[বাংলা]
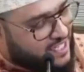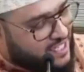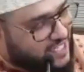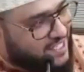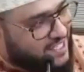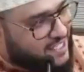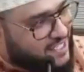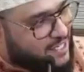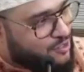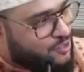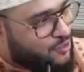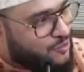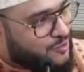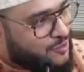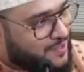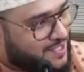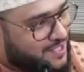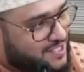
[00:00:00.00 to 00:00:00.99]
গ্রহণ
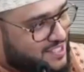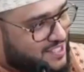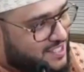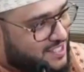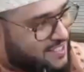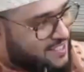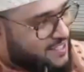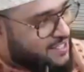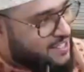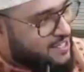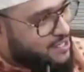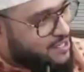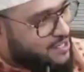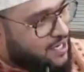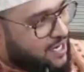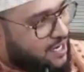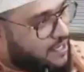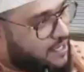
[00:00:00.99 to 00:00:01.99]
করেছি
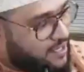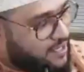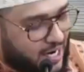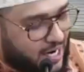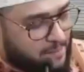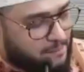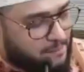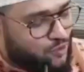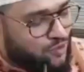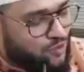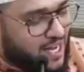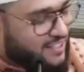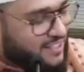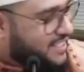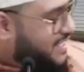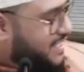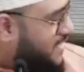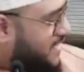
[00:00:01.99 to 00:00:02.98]
কালামুল্লাহ থেকে
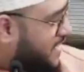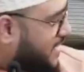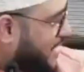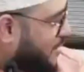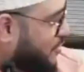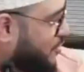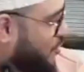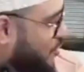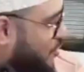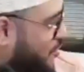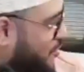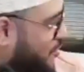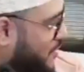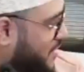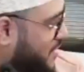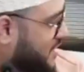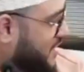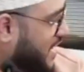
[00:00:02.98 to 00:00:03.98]
শিক্ষা গ্রহণ করেছি
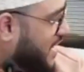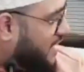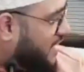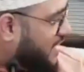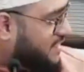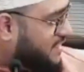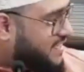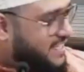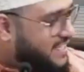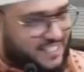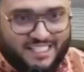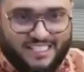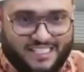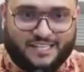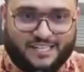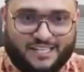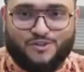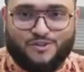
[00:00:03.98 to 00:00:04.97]
হাদিদ থেকে শিক্ষা গ্রহণ
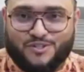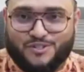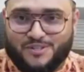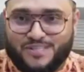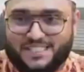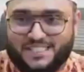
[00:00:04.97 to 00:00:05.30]
করেছি